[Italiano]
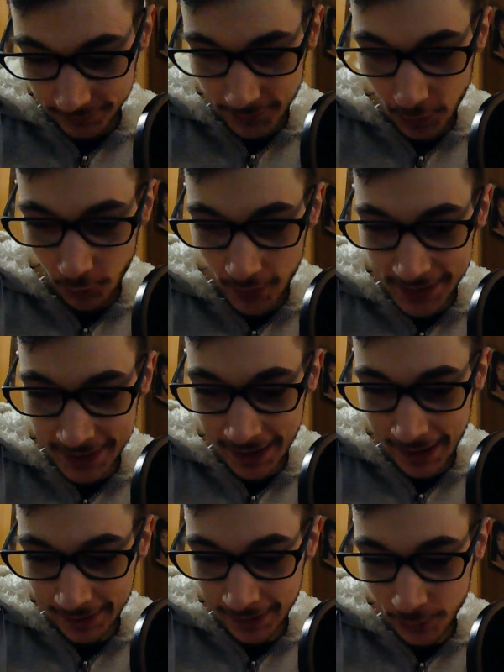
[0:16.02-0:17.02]
Dove
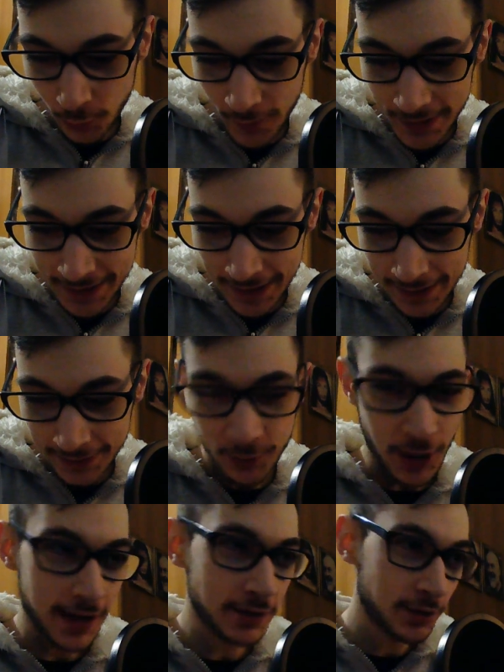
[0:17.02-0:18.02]
siete? Dove siete?
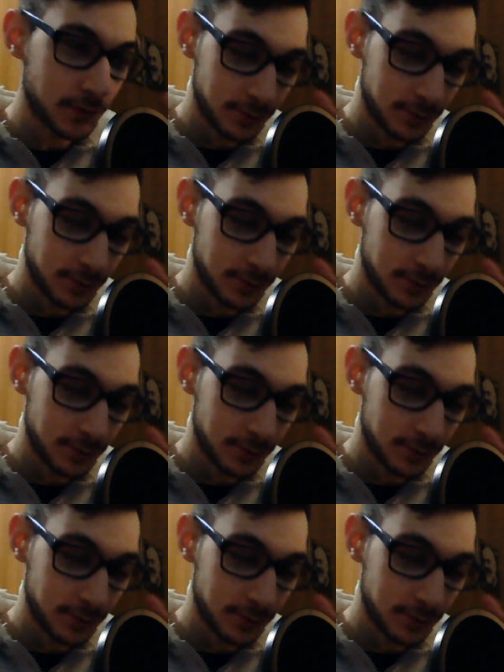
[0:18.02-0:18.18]
Cioè, c'è